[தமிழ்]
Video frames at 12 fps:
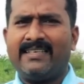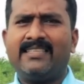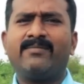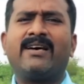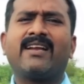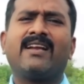இது
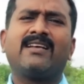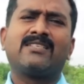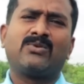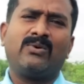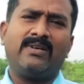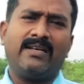மாதிரியான
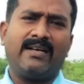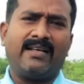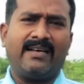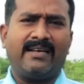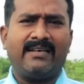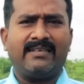
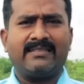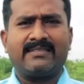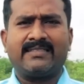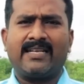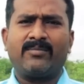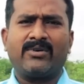சூழ்நிலையெல்லாம்
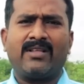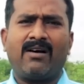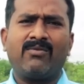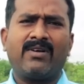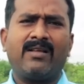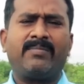தலைப்படுது
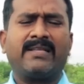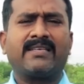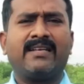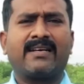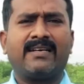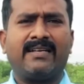அவங்களாம்
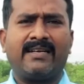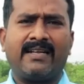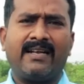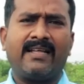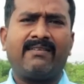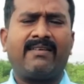பார்த்தீங்கன்னாக்கா நான்
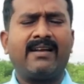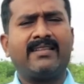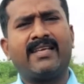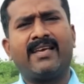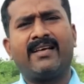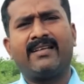நல்லா
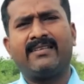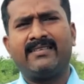வாழ்ந்தேன் ஐயா